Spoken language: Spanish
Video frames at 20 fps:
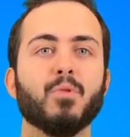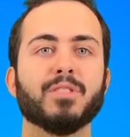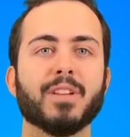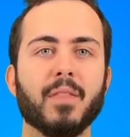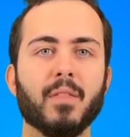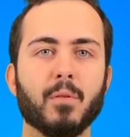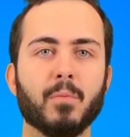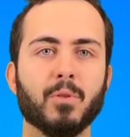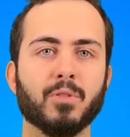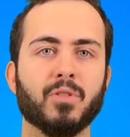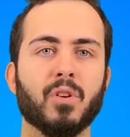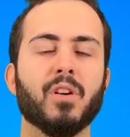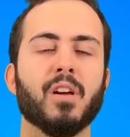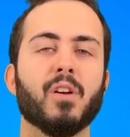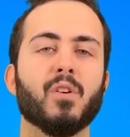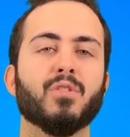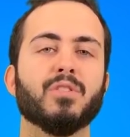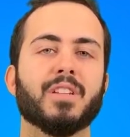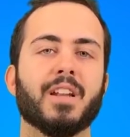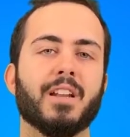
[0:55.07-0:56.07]
pulsando el botón que
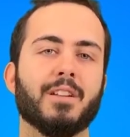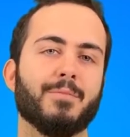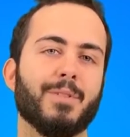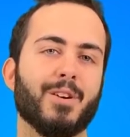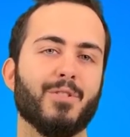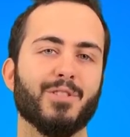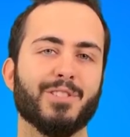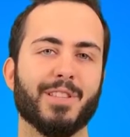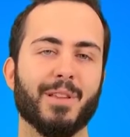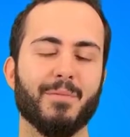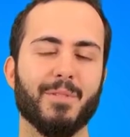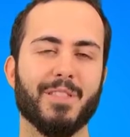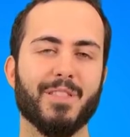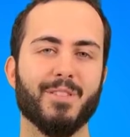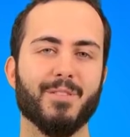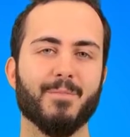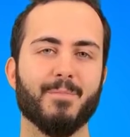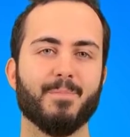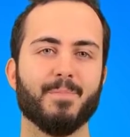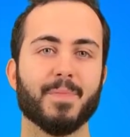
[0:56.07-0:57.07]
encontrarás bajo este
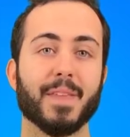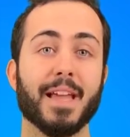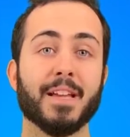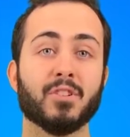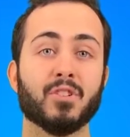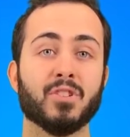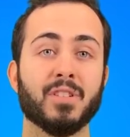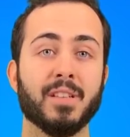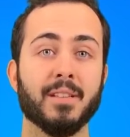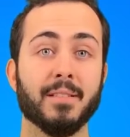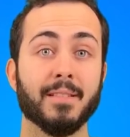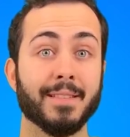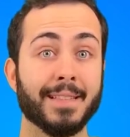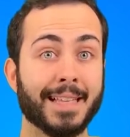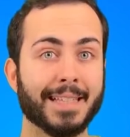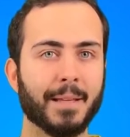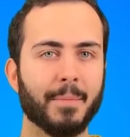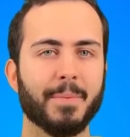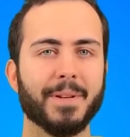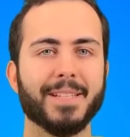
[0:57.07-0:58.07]
vídeo. Eso sí,
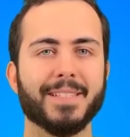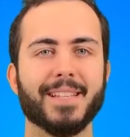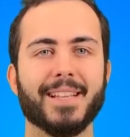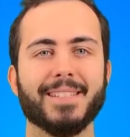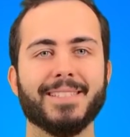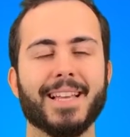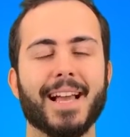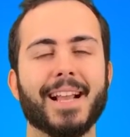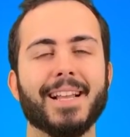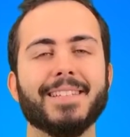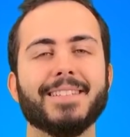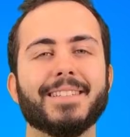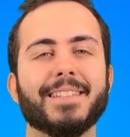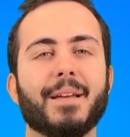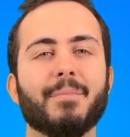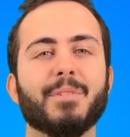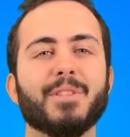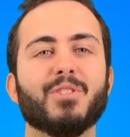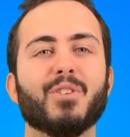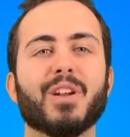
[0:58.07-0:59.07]
date prisa ya que el
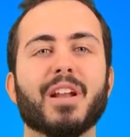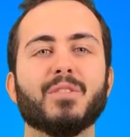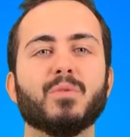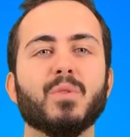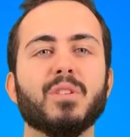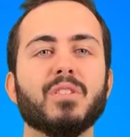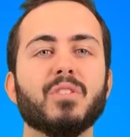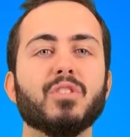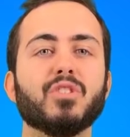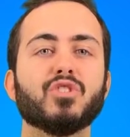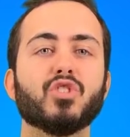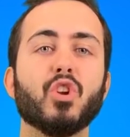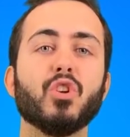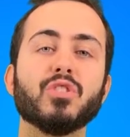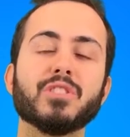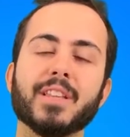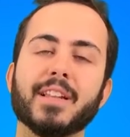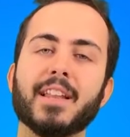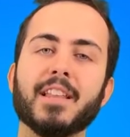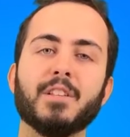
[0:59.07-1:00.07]
entrenamiento gratuito
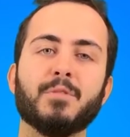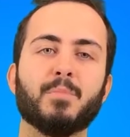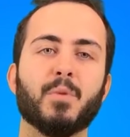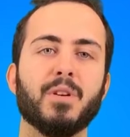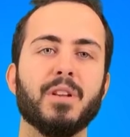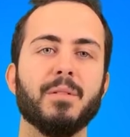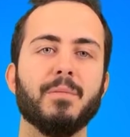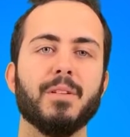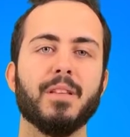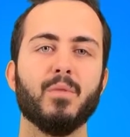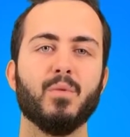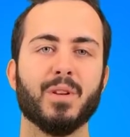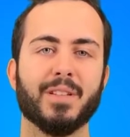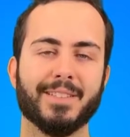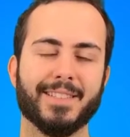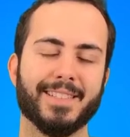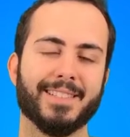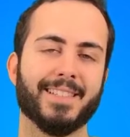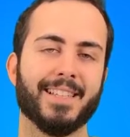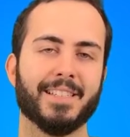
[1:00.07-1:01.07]
solo estará disponible
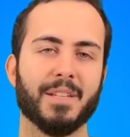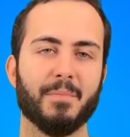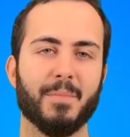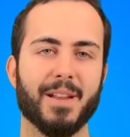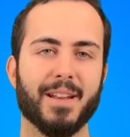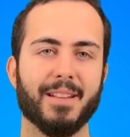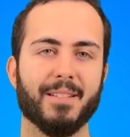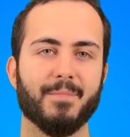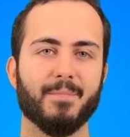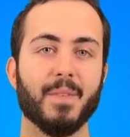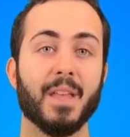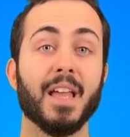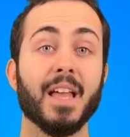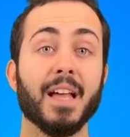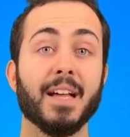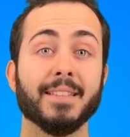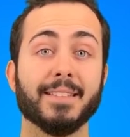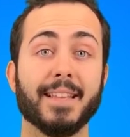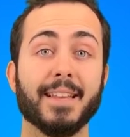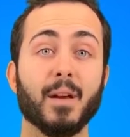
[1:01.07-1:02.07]
durante esta semana.
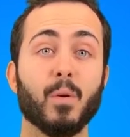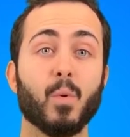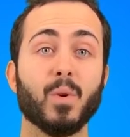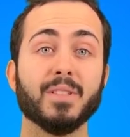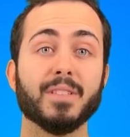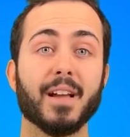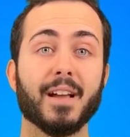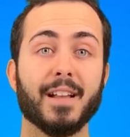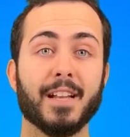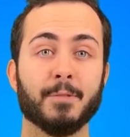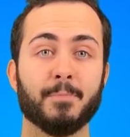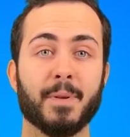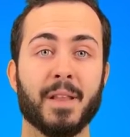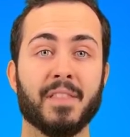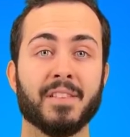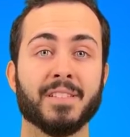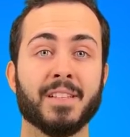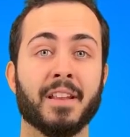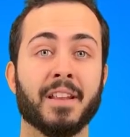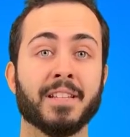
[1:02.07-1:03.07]
Ten en cuenta que las
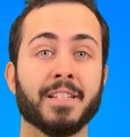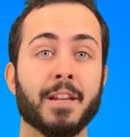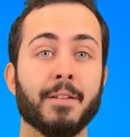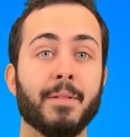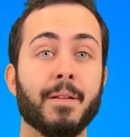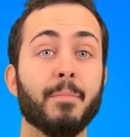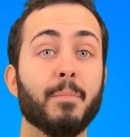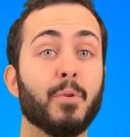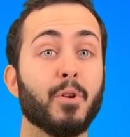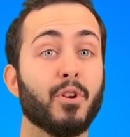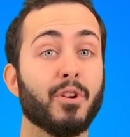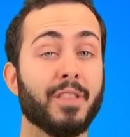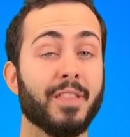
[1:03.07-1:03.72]
plazas se reservan por